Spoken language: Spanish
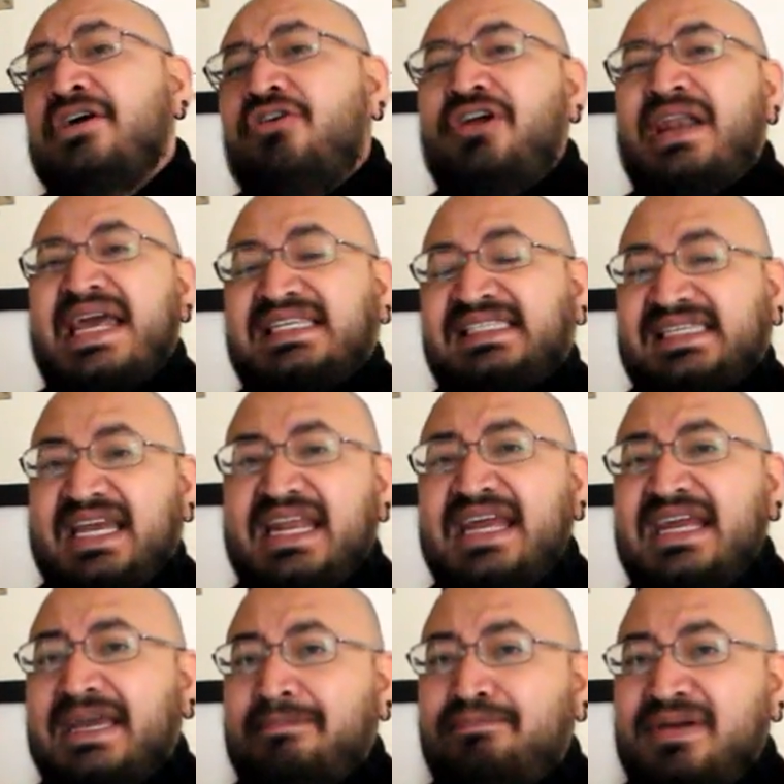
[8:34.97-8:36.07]
o la escena
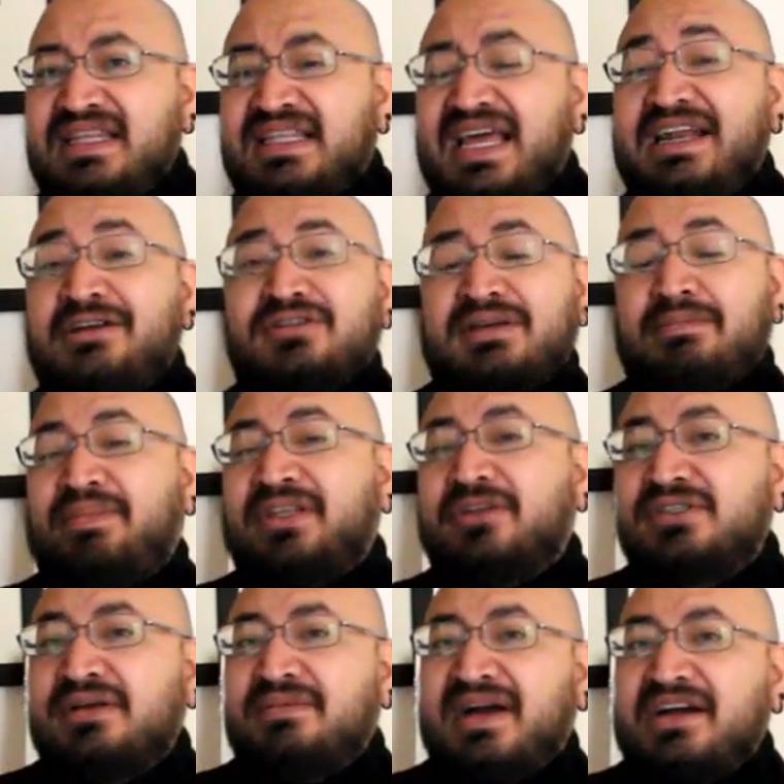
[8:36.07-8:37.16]
en que pinta los
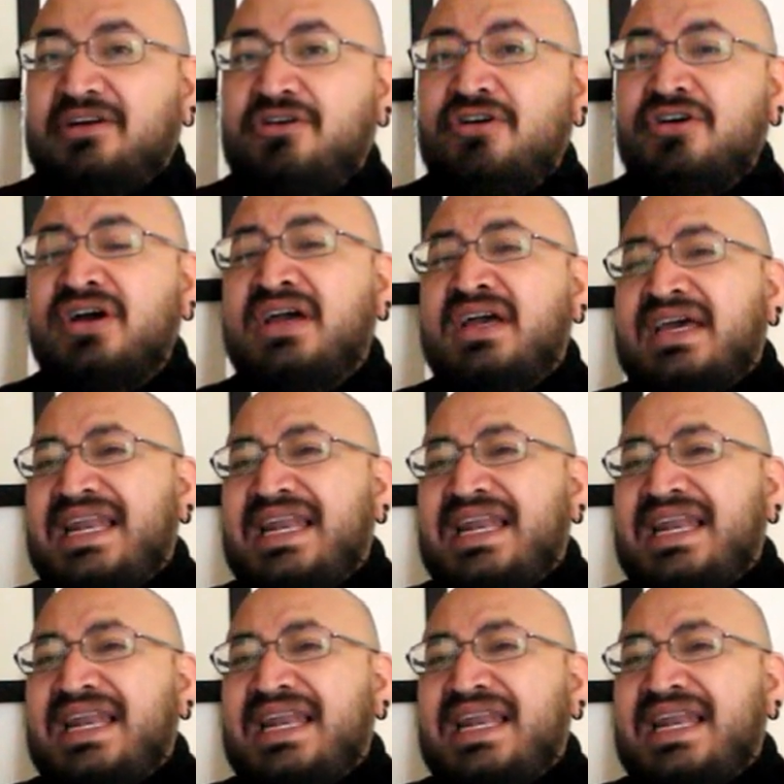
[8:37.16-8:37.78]
zapatos de Van Gogh.